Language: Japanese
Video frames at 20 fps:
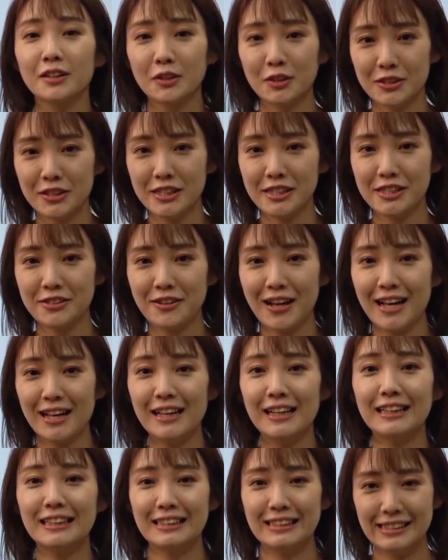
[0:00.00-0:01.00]
こんにちは、
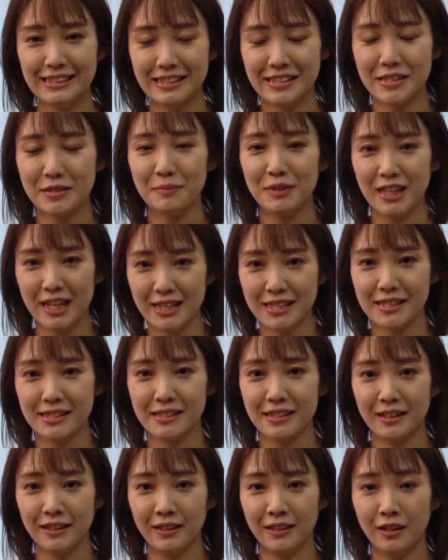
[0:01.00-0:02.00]
飯泉です。
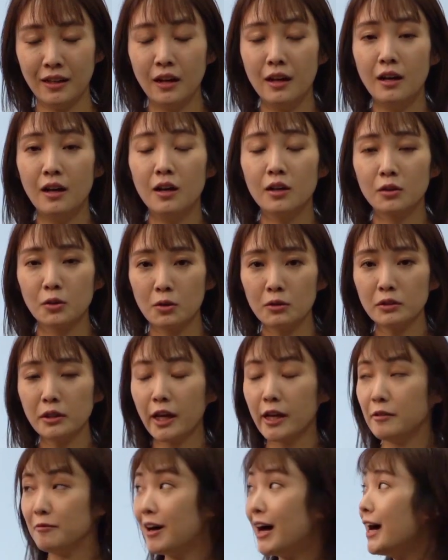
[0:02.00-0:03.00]
今
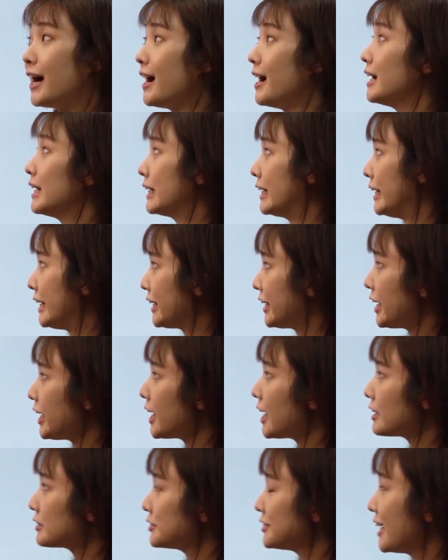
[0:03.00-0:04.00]
回は力
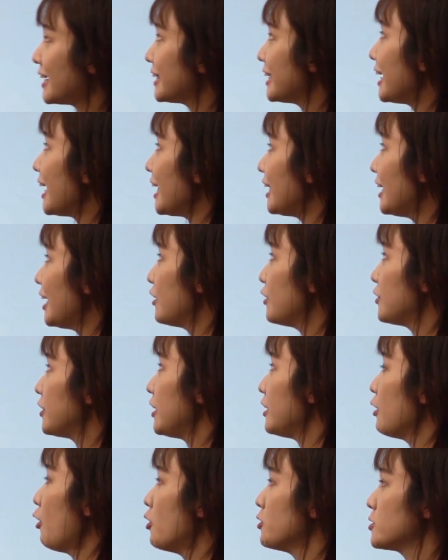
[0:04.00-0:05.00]
学的
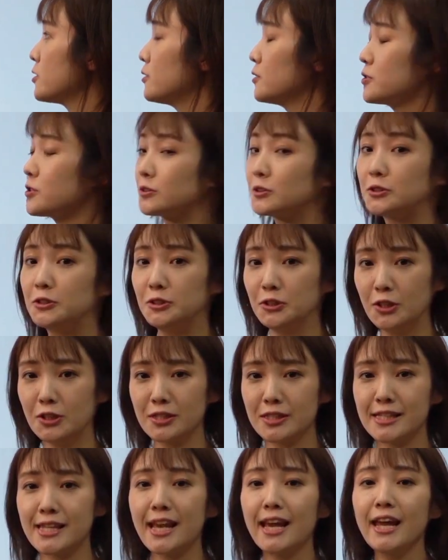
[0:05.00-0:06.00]
エネルギー保存則の
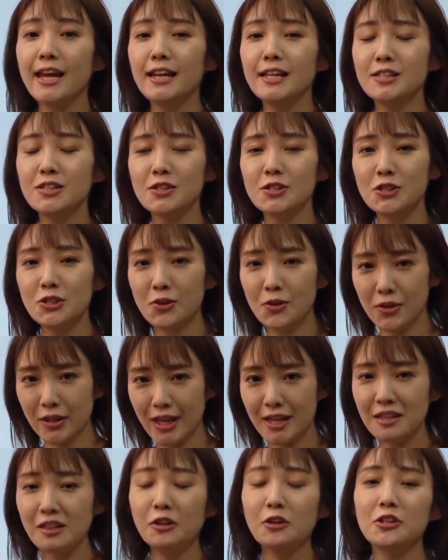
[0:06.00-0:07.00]
成立条
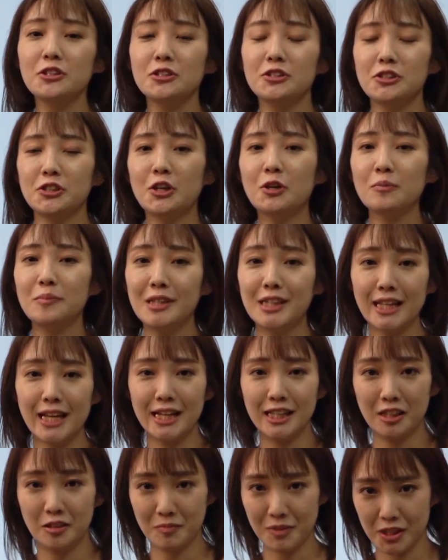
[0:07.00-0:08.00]
件というのを見て
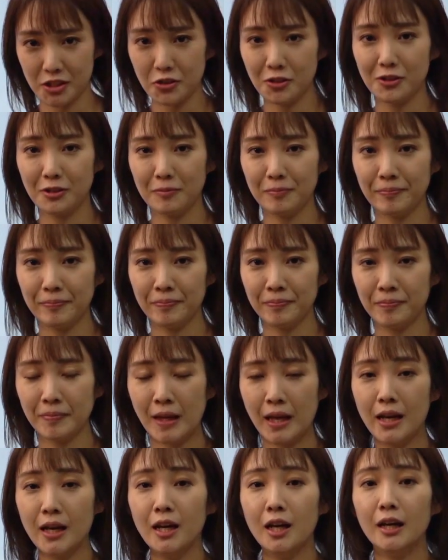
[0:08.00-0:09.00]
いきましょう。
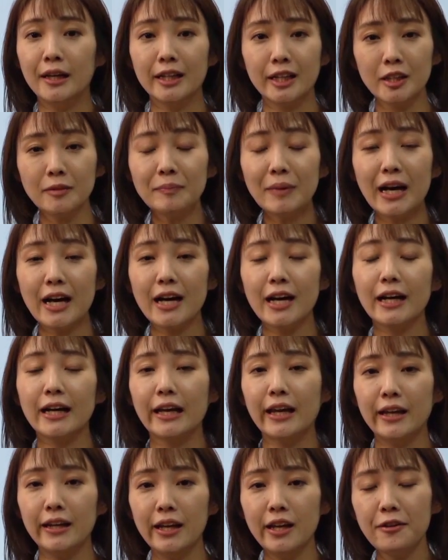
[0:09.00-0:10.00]
今、
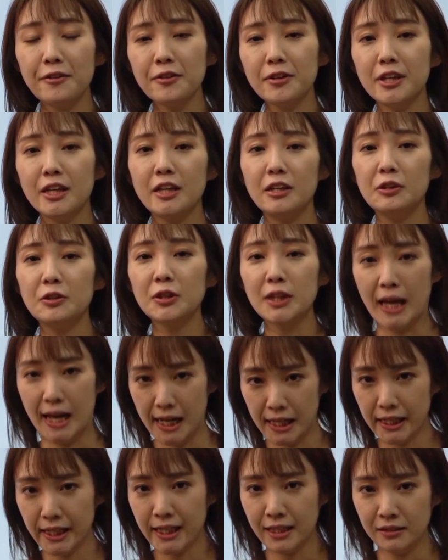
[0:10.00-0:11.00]
エネルギーの
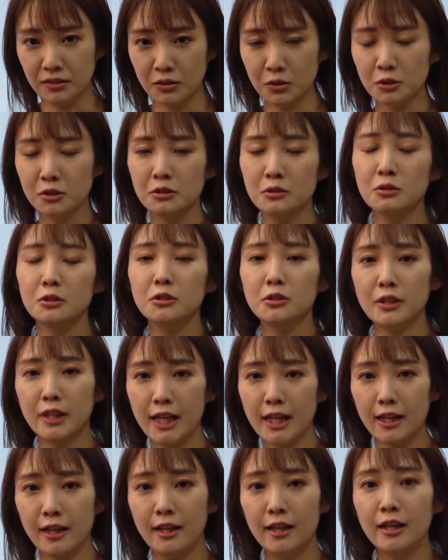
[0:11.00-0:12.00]
単元ということ
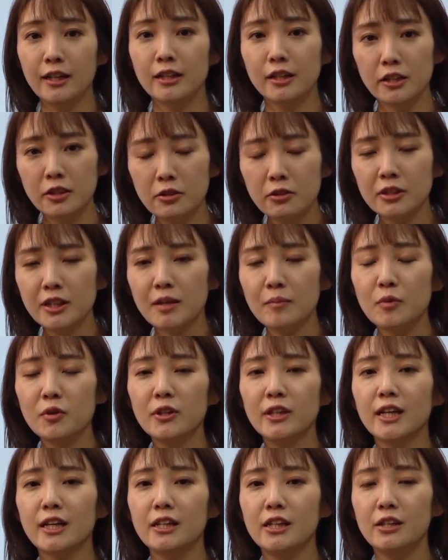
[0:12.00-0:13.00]
で、いろんな問
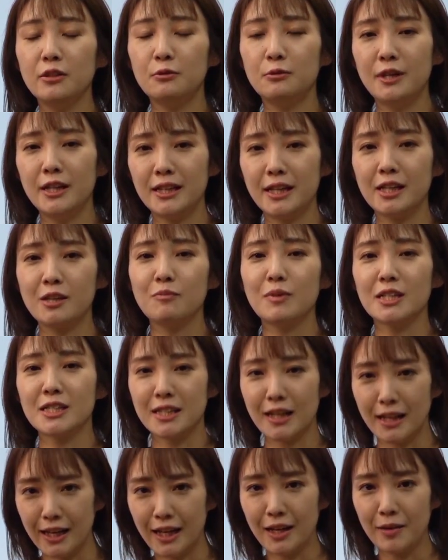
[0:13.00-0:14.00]
題に触れてきまし
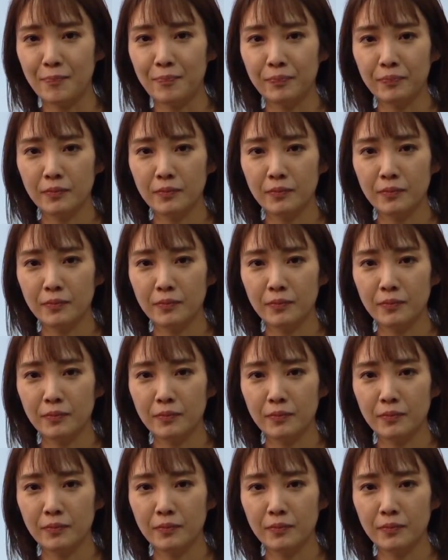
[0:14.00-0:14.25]
たね。